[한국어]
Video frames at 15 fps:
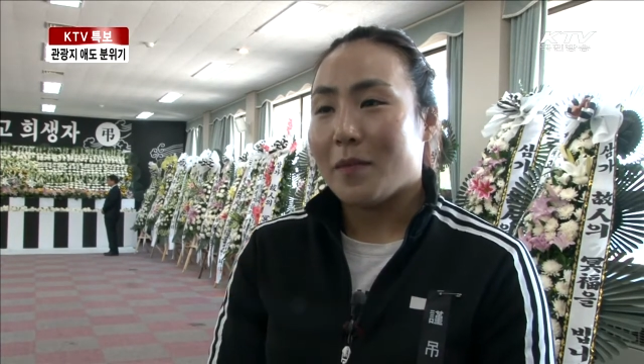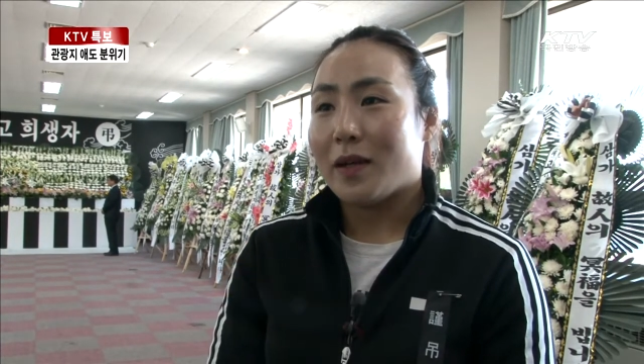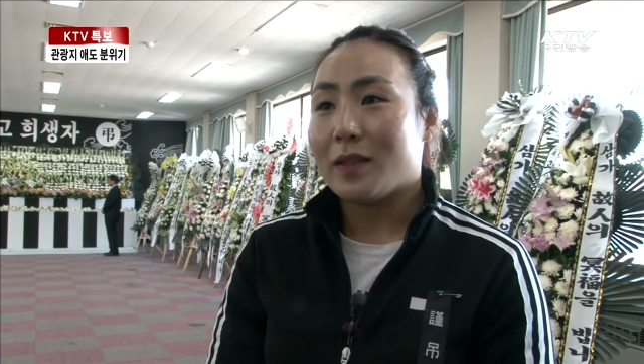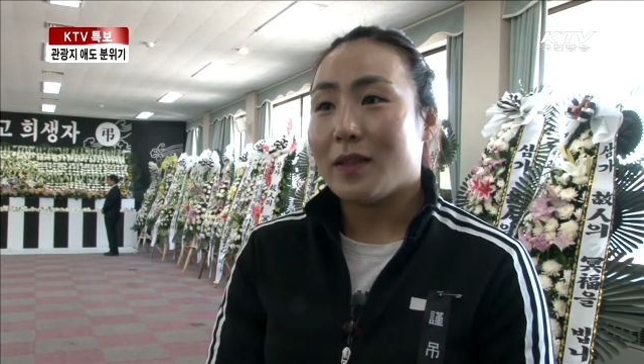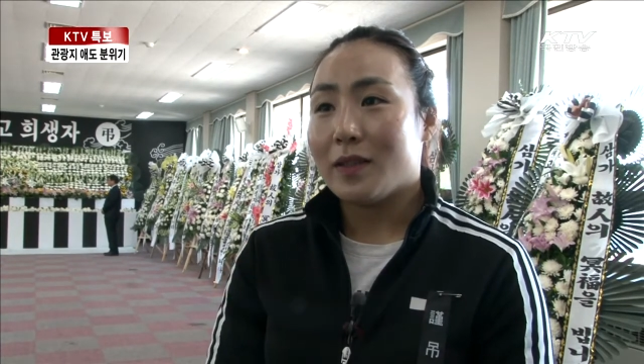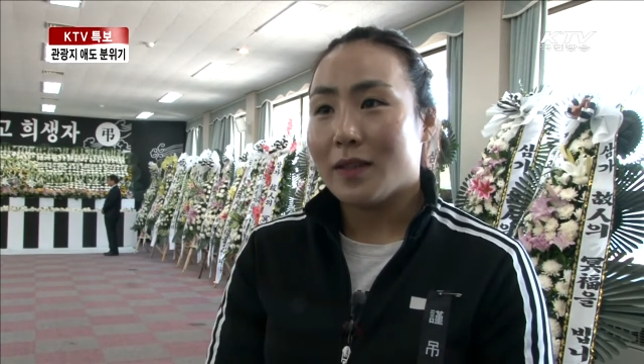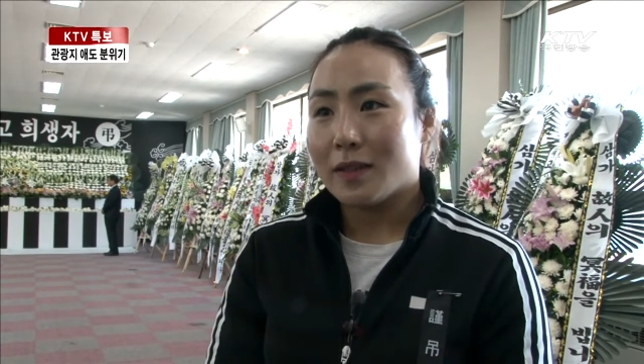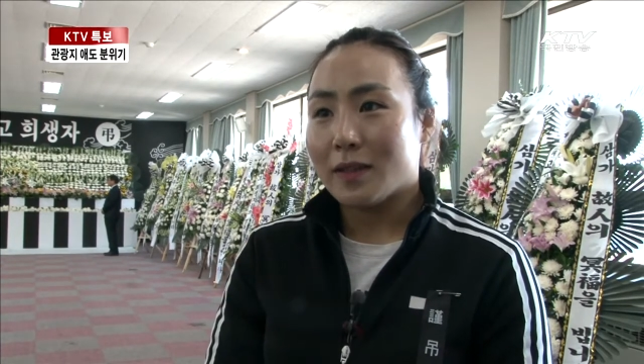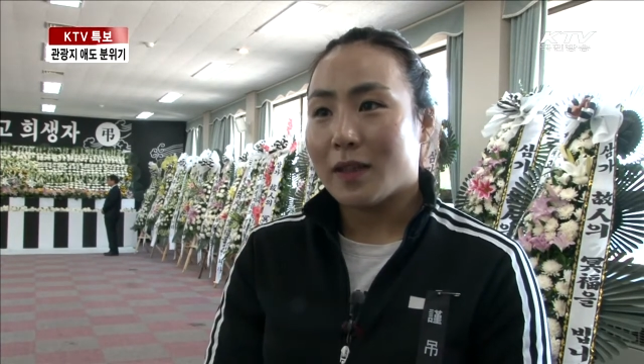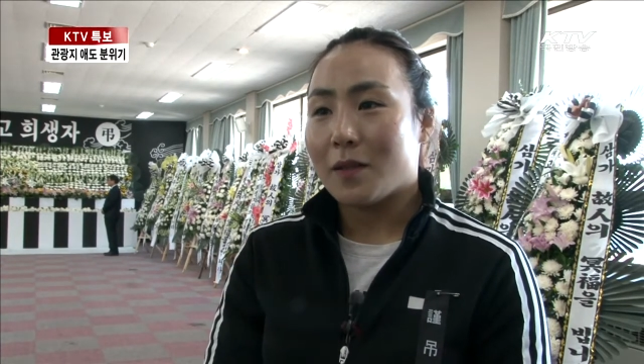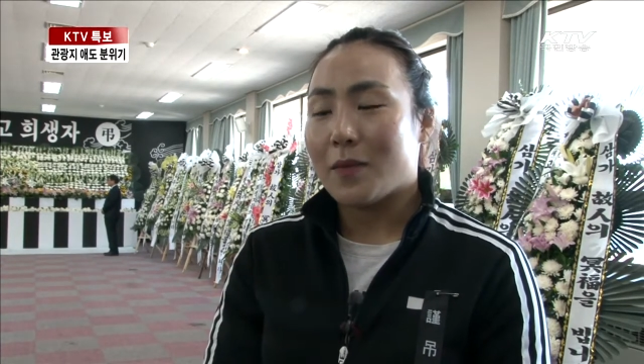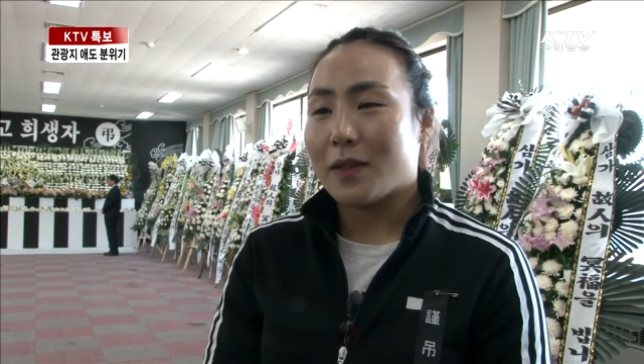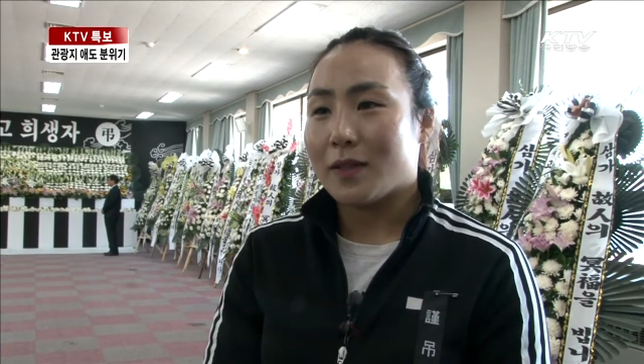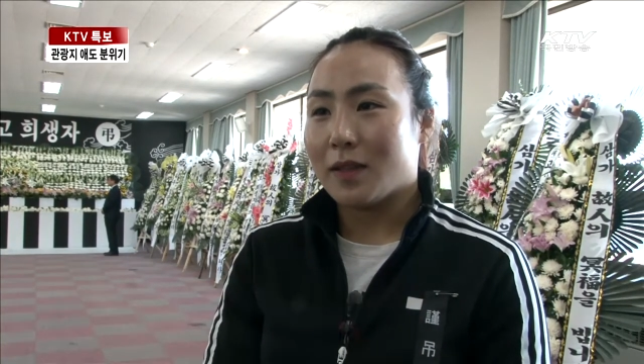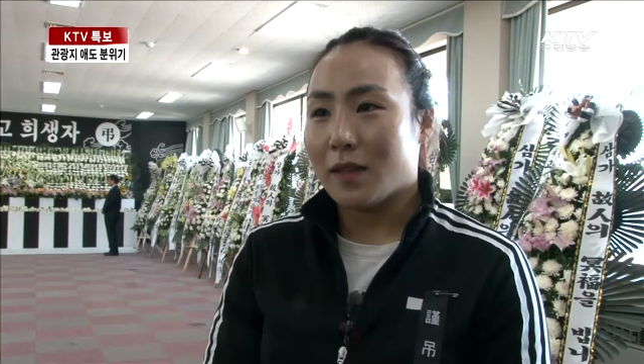많은
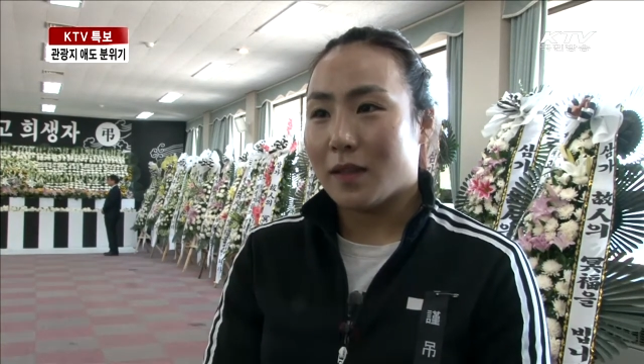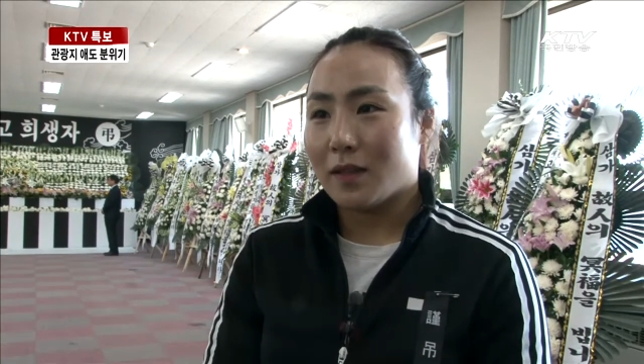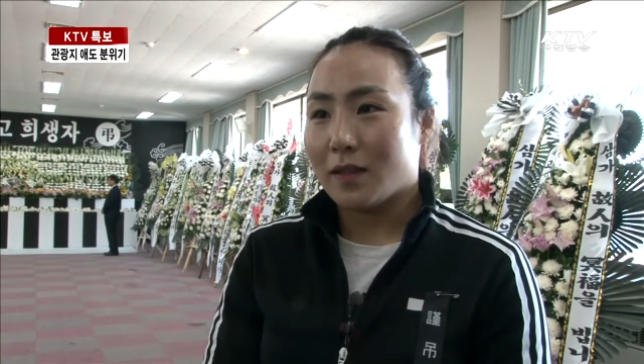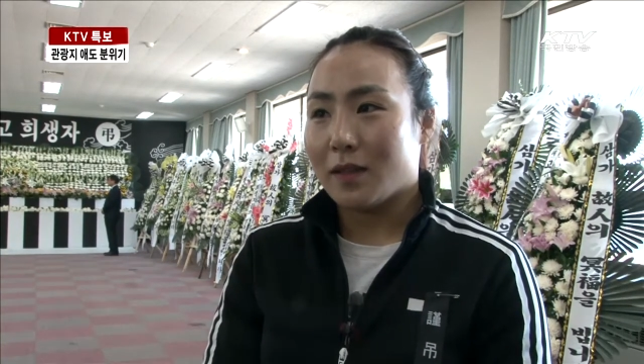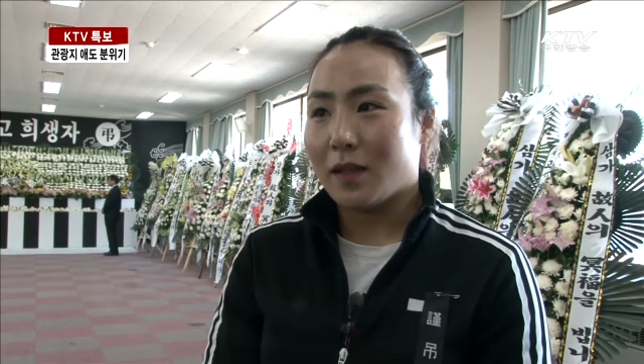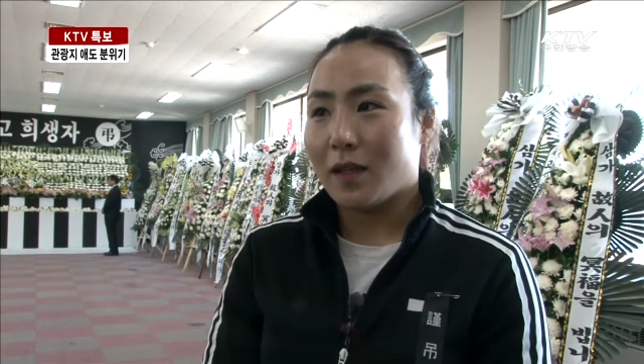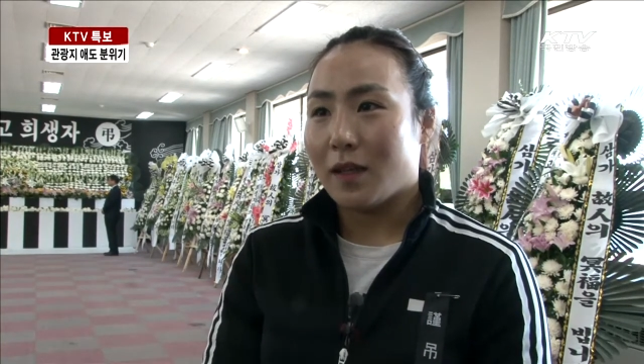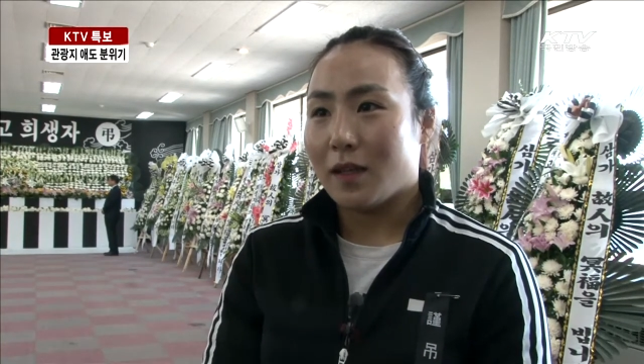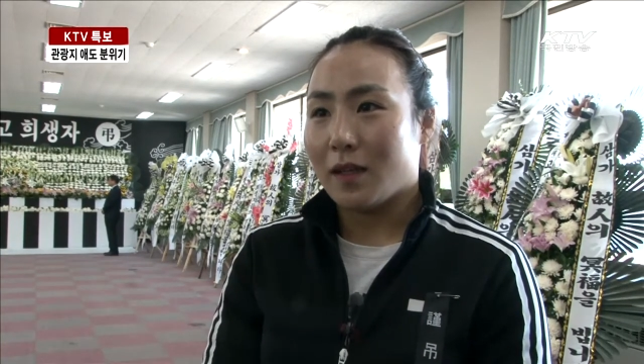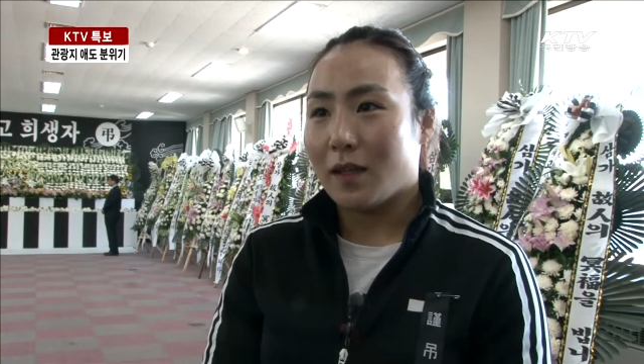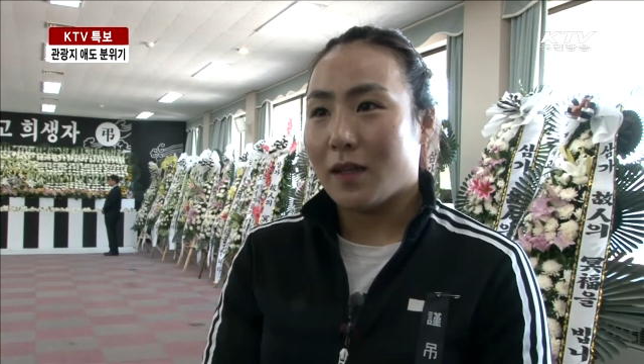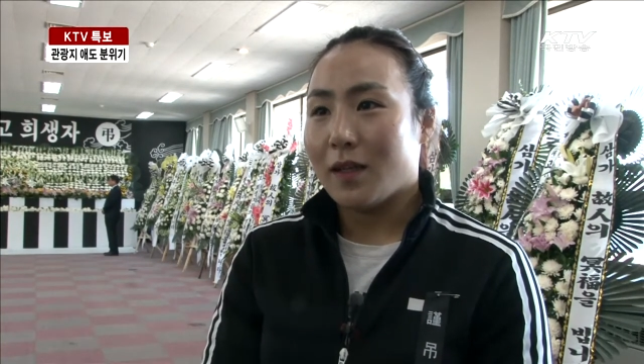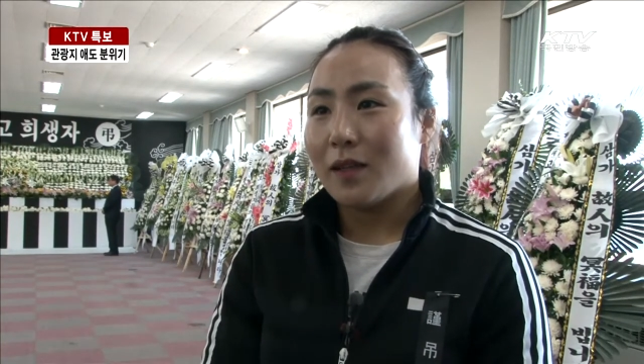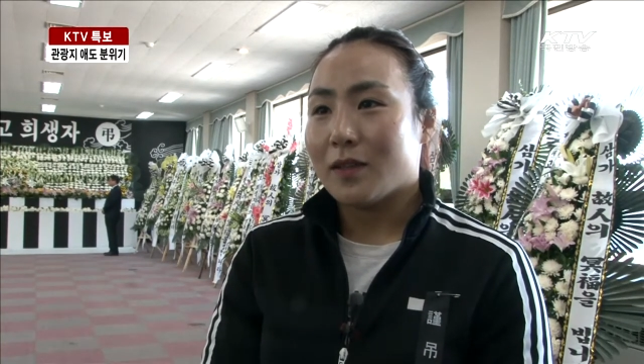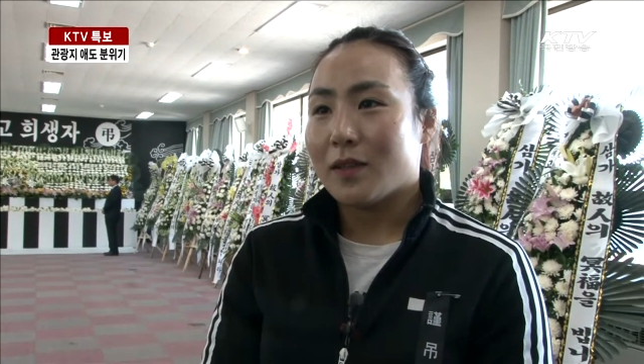희생자가 발생했는데